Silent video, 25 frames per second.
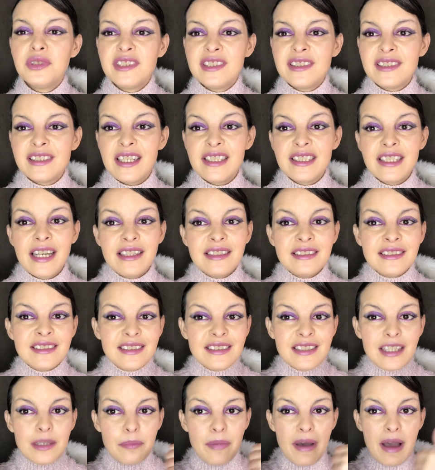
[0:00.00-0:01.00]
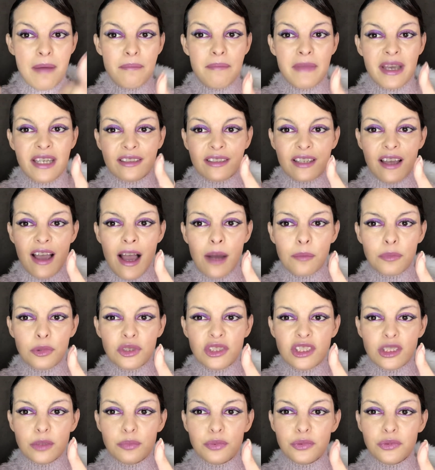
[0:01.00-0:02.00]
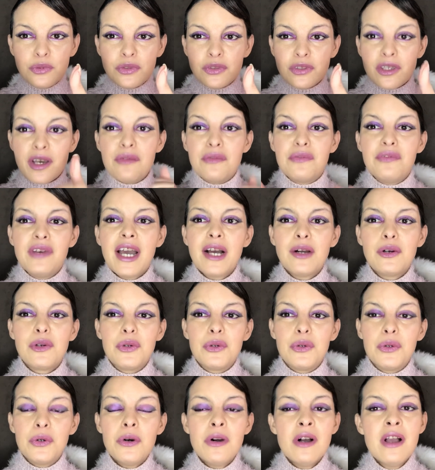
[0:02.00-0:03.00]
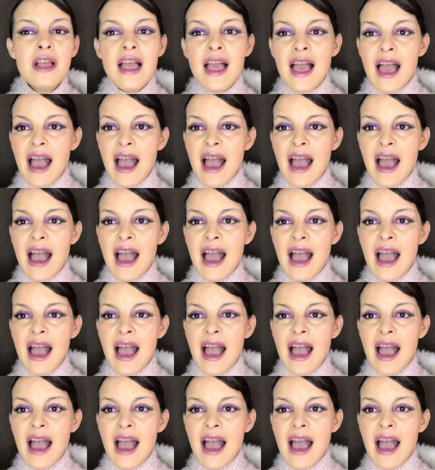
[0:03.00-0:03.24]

Si c'est le cas, n'hésitez pas à me mettre un petit pouce vers le haut,